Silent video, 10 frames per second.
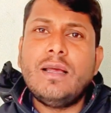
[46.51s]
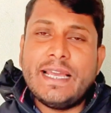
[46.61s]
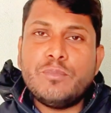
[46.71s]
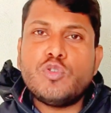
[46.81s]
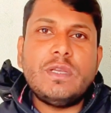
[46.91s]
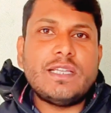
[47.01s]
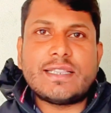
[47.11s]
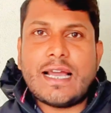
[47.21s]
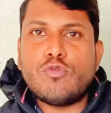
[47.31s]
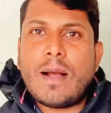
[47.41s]
फ्रेम जो मिल
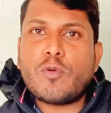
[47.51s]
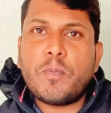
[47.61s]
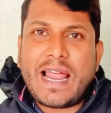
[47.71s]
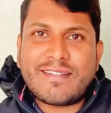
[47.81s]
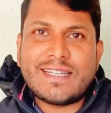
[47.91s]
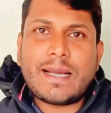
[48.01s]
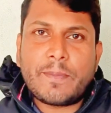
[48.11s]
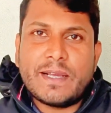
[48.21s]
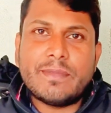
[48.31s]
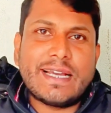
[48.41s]
जाता है वो आपको प्लास्टिक
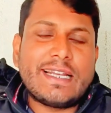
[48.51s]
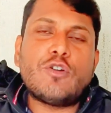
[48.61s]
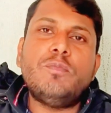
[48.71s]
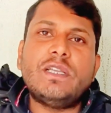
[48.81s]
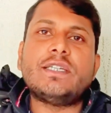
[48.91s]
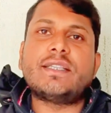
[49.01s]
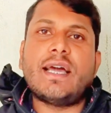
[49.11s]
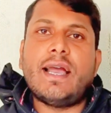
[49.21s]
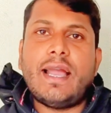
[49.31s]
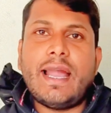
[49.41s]
का फ्रेम देखने को मिल
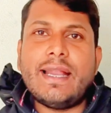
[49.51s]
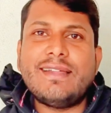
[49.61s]
जाता है